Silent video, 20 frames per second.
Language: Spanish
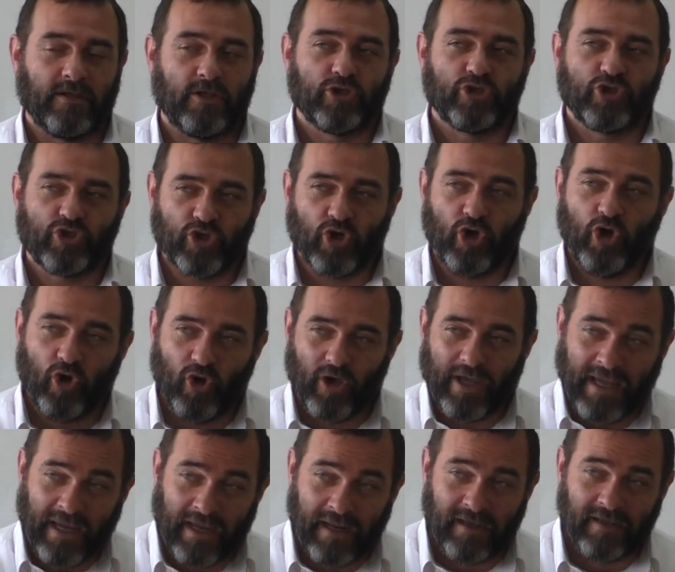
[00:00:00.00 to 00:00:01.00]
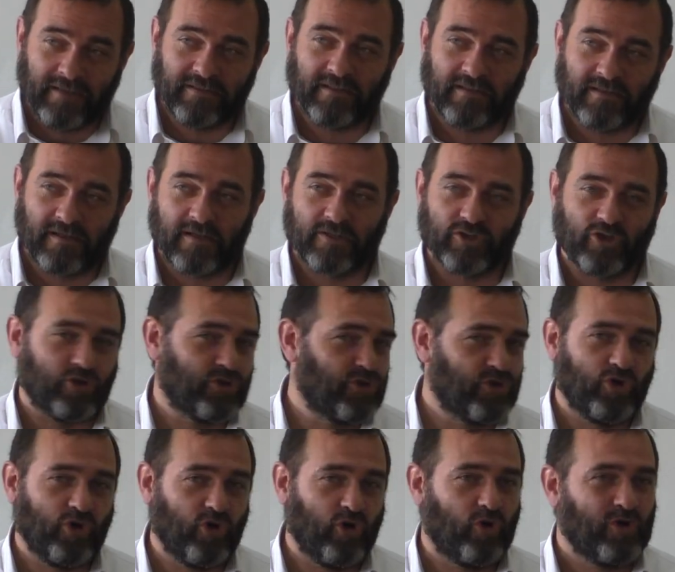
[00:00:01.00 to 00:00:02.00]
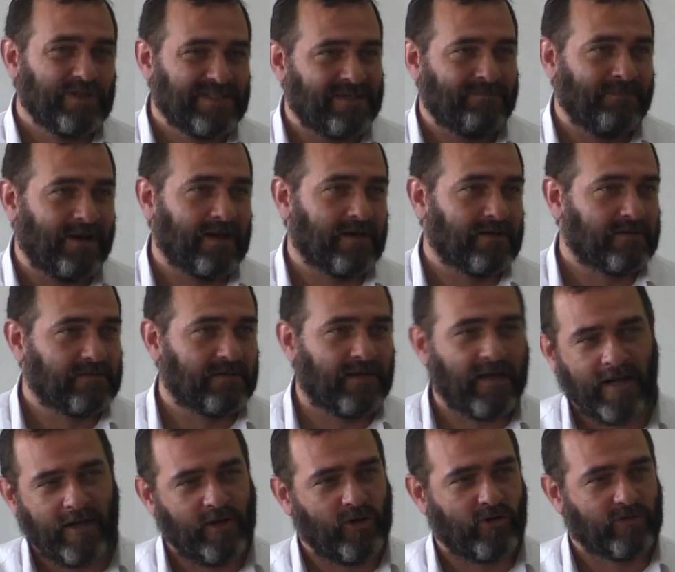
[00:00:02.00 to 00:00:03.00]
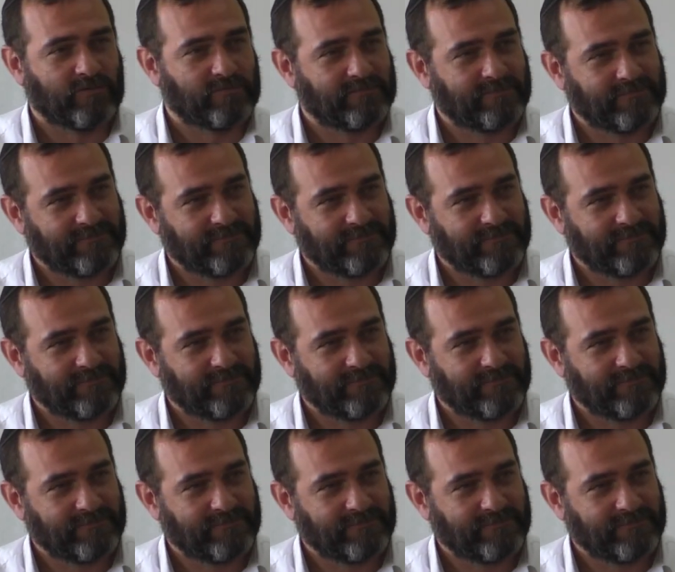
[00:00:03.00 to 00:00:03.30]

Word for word: Solo él tiene razón, yo lo hice mal, él no.